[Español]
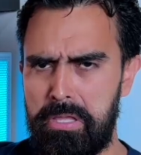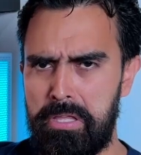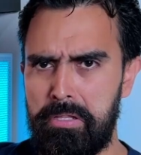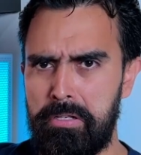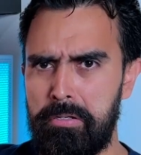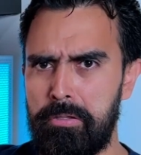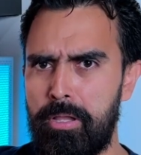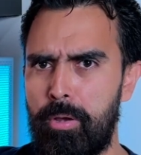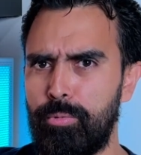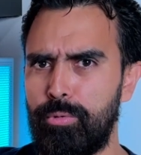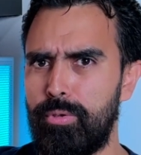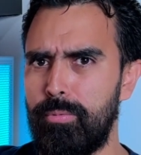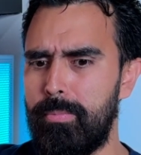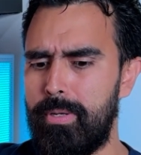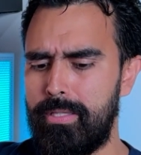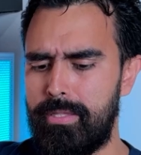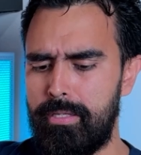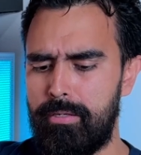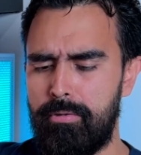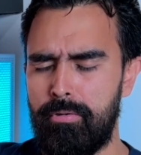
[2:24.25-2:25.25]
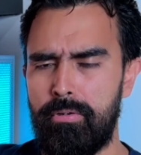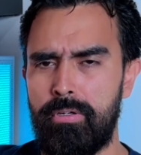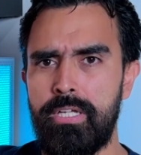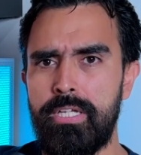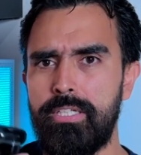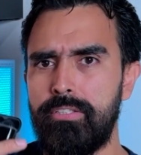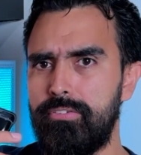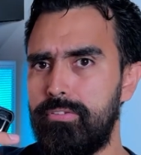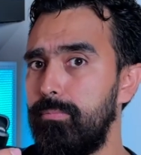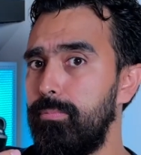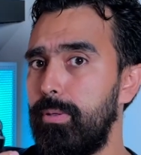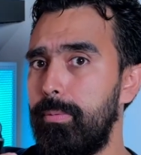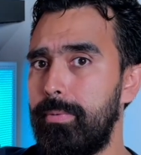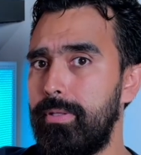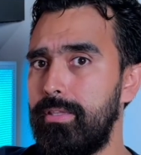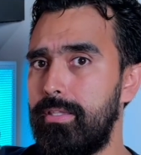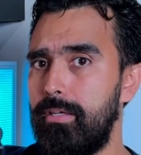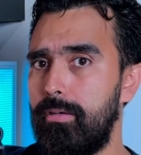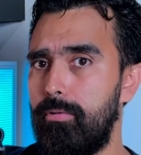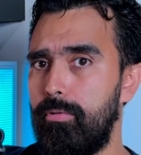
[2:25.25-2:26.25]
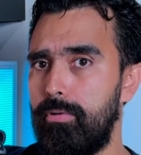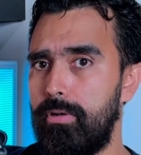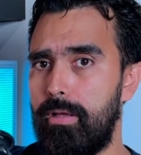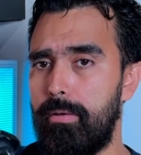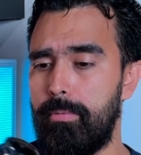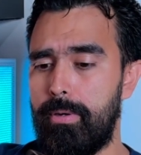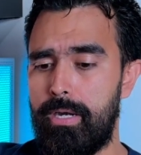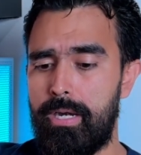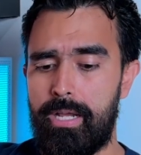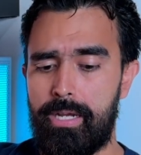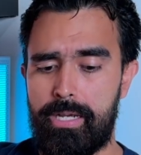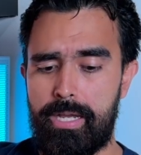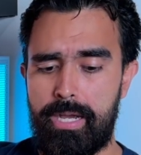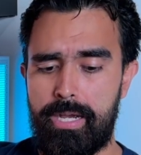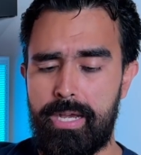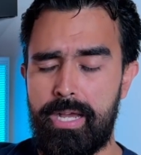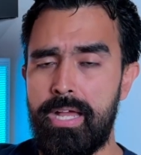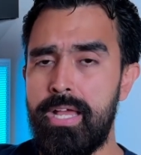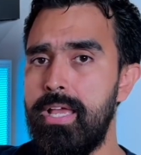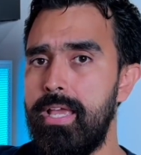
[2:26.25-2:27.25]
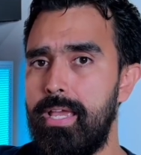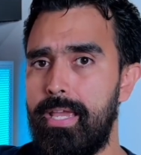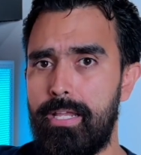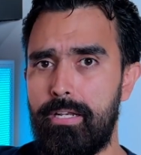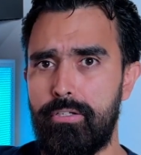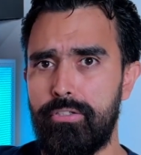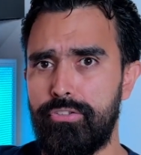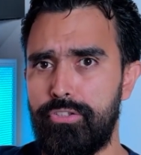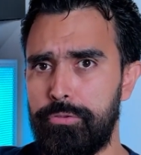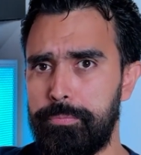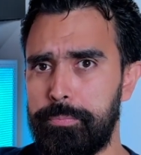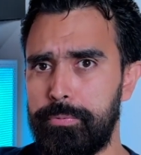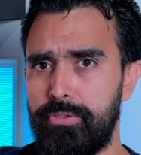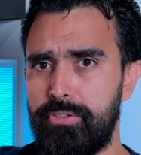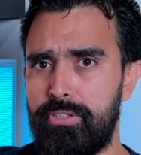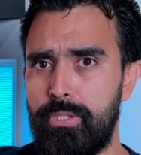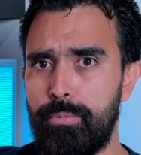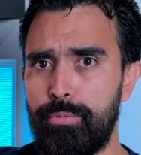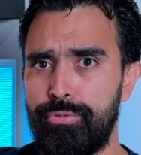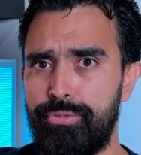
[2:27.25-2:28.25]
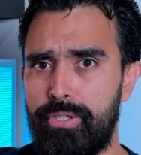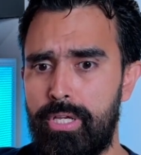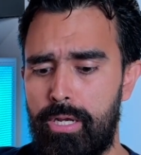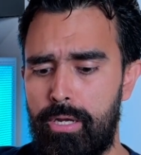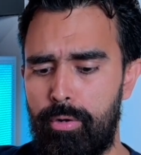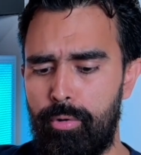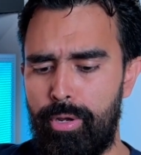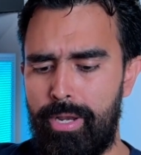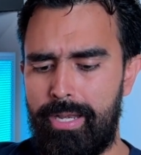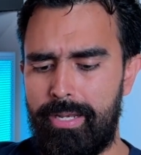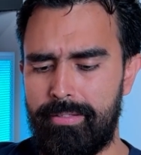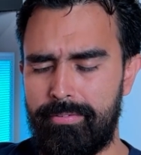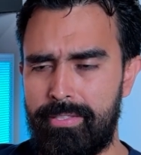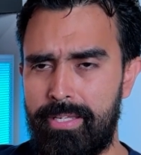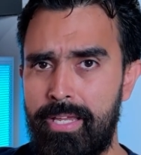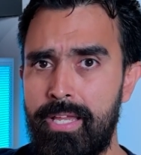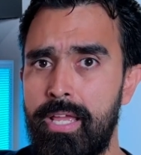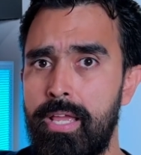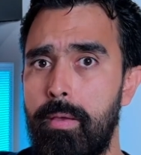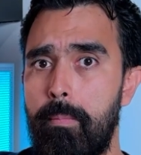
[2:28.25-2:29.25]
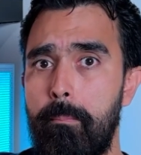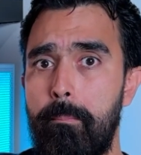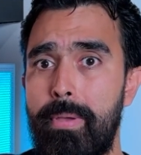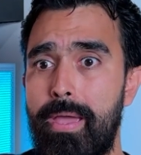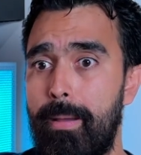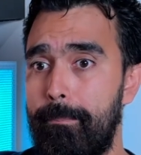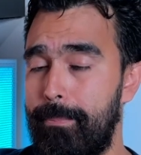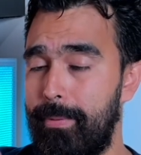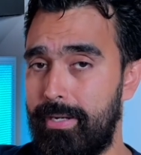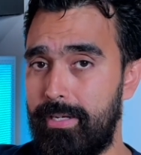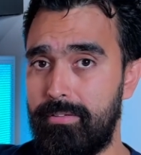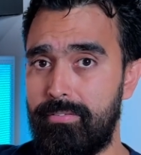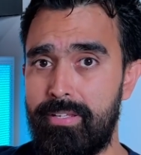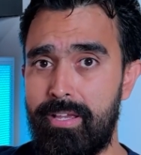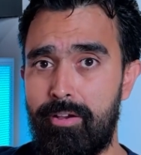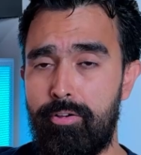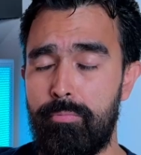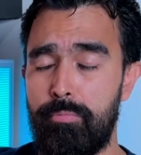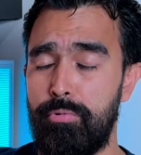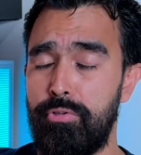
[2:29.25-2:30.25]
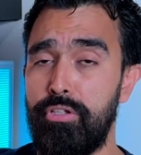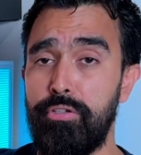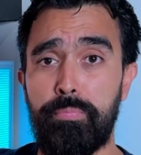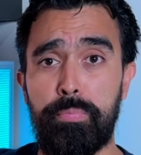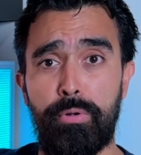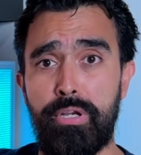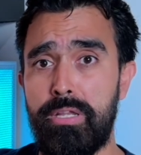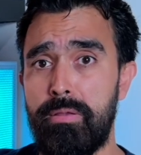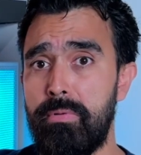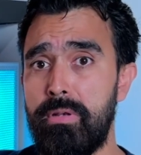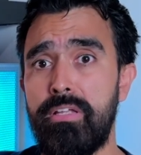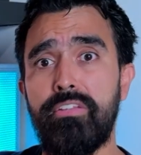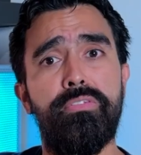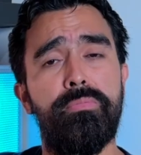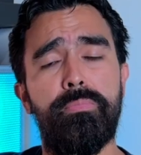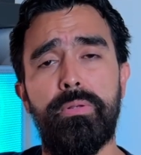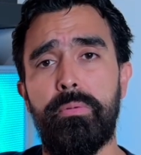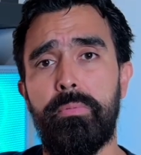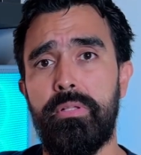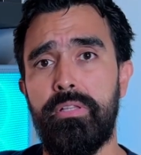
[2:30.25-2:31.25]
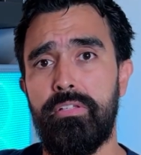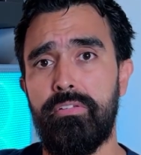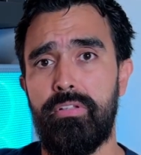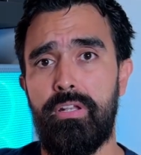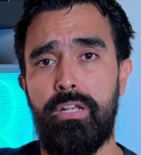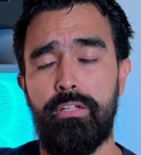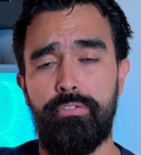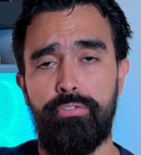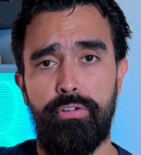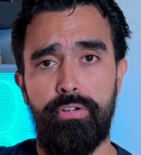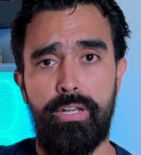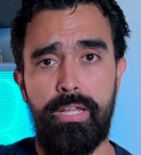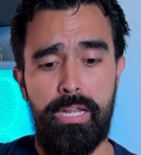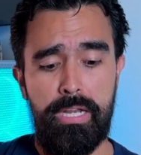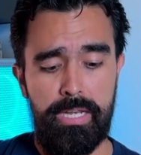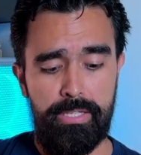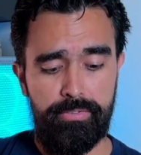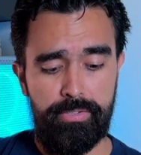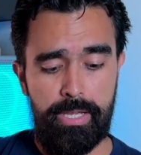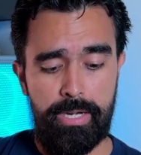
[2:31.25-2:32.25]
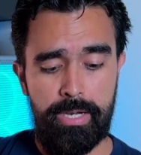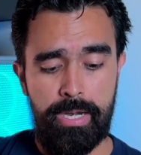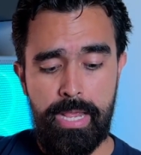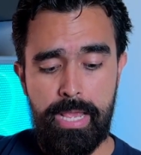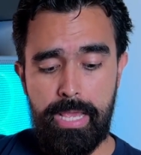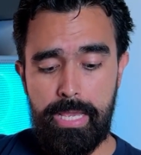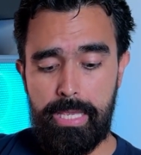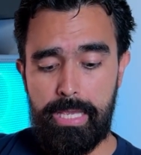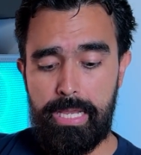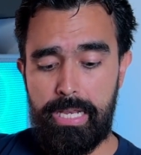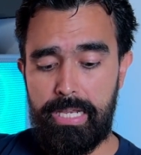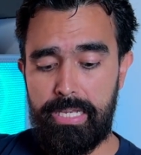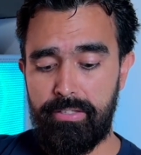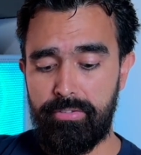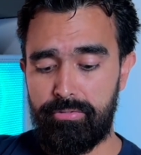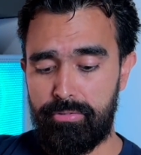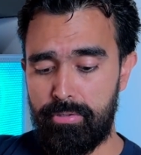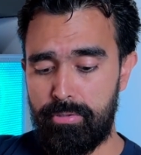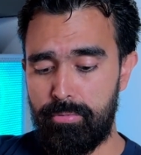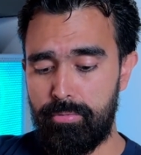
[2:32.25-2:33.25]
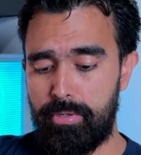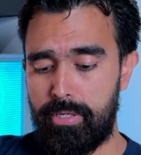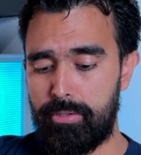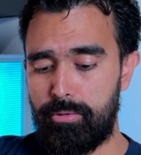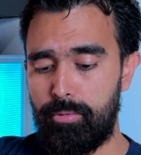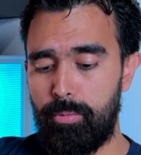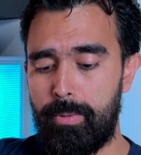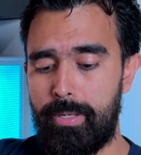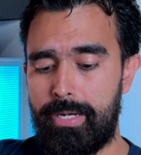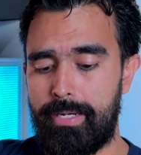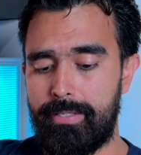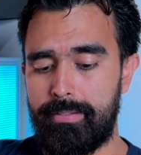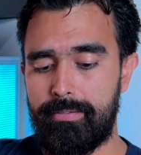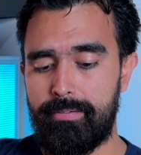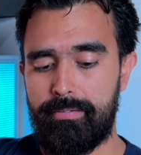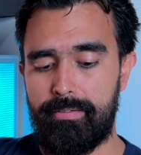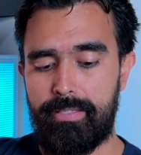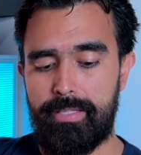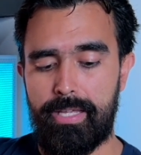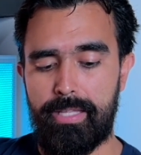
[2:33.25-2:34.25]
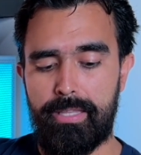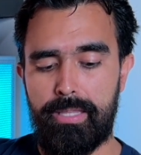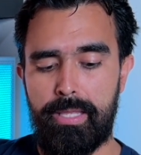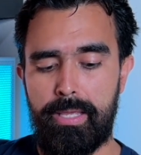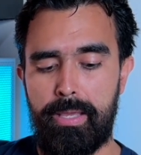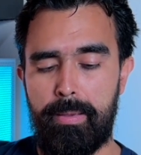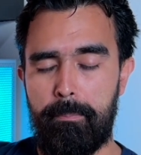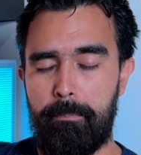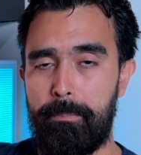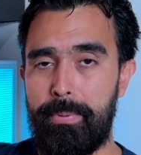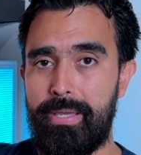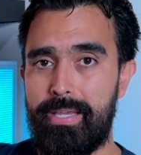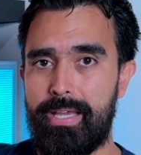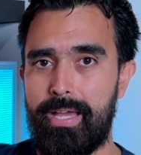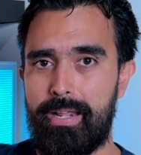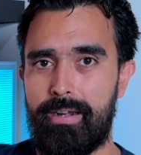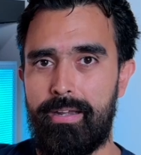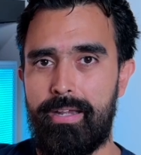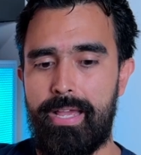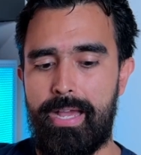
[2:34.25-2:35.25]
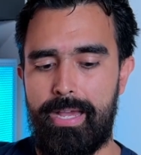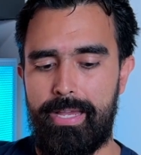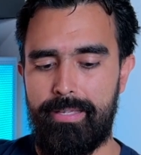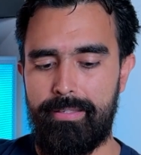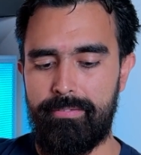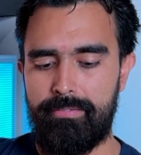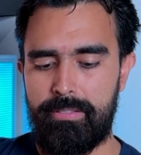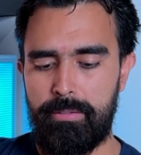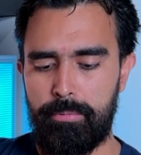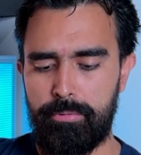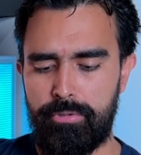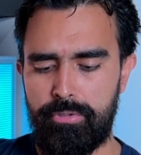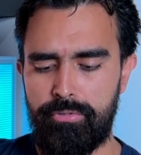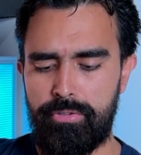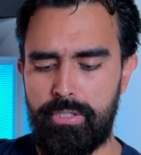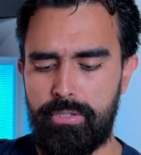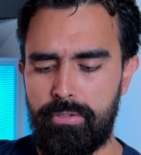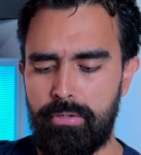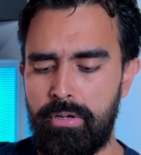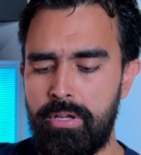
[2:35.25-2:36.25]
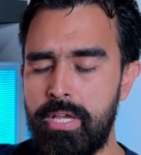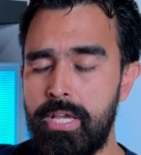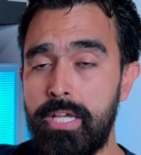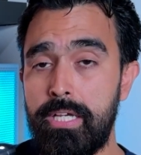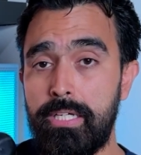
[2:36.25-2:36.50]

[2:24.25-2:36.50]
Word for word: En automático, simplemente con abrir la caja en los dispositivos que lo enlacé, me aparecía como disponible. Simplemente seleccioné enlazar y listo. Nunca tuve la necesidad de picarle a este botoncito.